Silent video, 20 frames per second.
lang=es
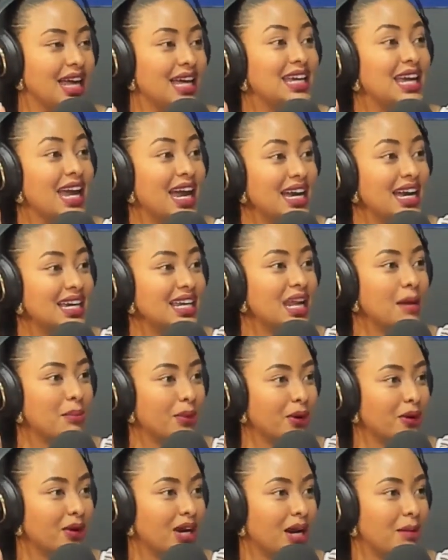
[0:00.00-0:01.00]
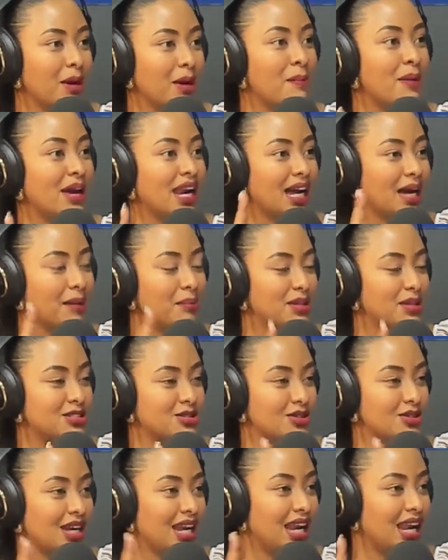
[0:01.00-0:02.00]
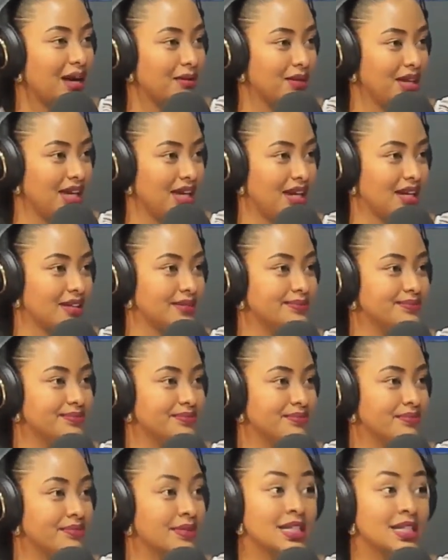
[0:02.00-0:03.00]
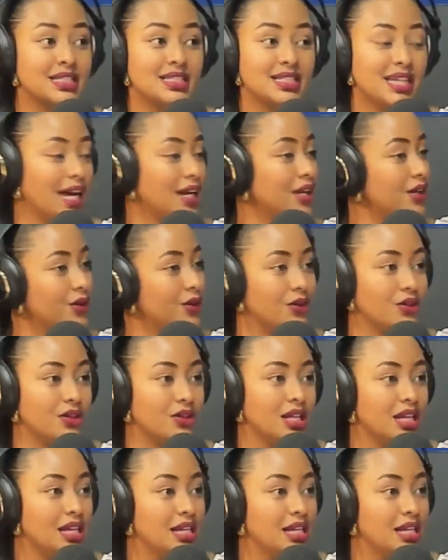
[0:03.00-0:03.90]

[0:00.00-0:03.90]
que ir a programas para que personas la vieran. Ya no,